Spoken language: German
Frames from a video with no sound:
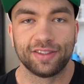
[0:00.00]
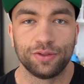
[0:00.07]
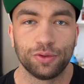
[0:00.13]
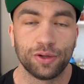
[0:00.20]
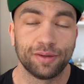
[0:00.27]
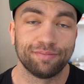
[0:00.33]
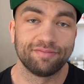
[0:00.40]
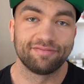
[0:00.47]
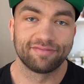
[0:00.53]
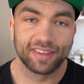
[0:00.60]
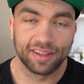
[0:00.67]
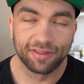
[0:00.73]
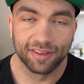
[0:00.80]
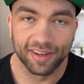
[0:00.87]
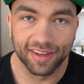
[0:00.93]
Ähm,
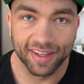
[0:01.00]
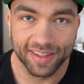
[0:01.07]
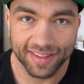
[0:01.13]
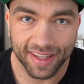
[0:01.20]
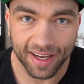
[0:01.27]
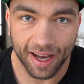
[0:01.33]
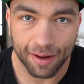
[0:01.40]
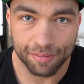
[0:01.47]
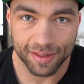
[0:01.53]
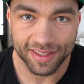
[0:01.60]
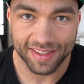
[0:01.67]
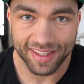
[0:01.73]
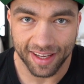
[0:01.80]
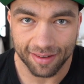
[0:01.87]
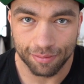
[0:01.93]
ich finde, Instagram
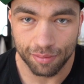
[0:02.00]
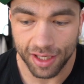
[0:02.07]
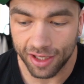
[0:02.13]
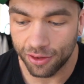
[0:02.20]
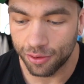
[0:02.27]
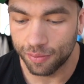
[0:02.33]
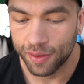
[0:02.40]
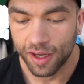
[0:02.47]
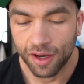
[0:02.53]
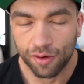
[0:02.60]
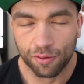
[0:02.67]
ist das Medium,